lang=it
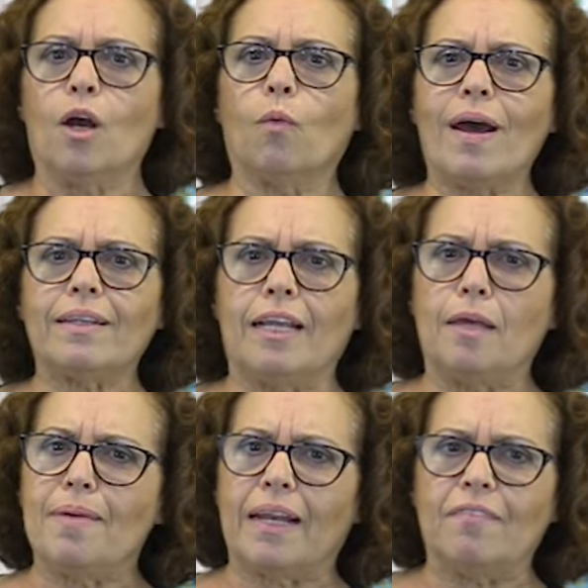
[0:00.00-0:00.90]
Guarda
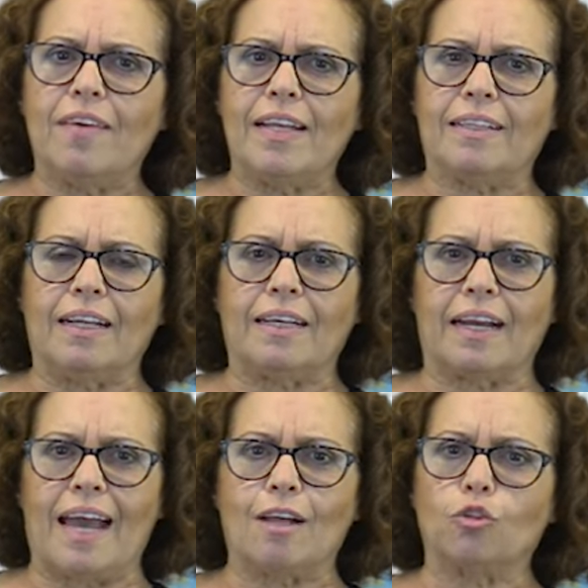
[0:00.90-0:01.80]
le meraviglie del
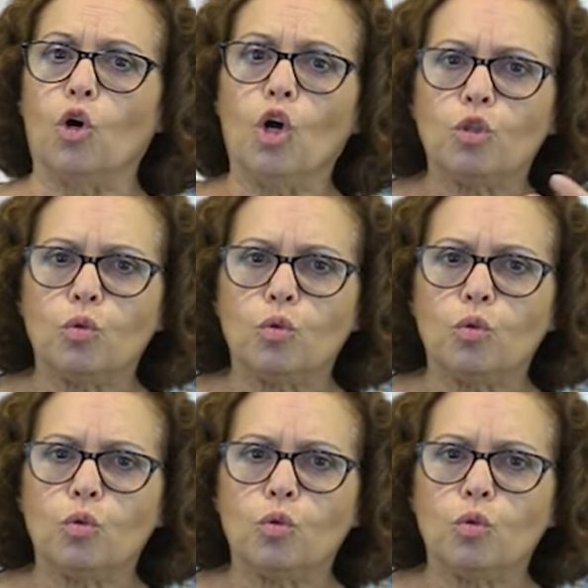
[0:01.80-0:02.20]
creato.